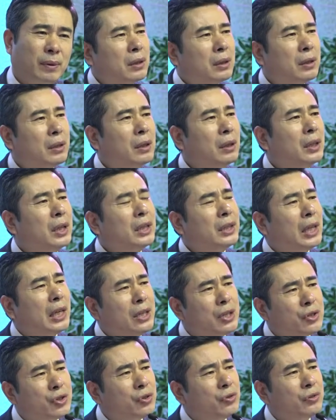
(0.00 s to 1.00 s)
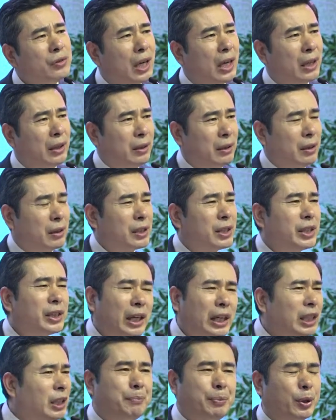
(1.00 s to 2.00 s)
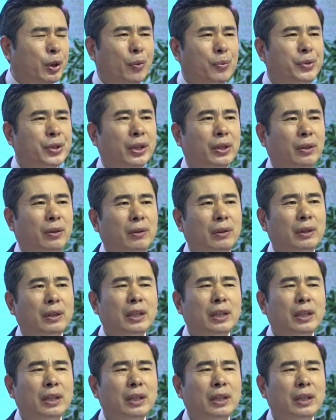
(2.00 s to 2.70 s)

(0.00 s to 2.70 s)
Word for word: 그렇게 되는 순간 시간이 필요 없어요.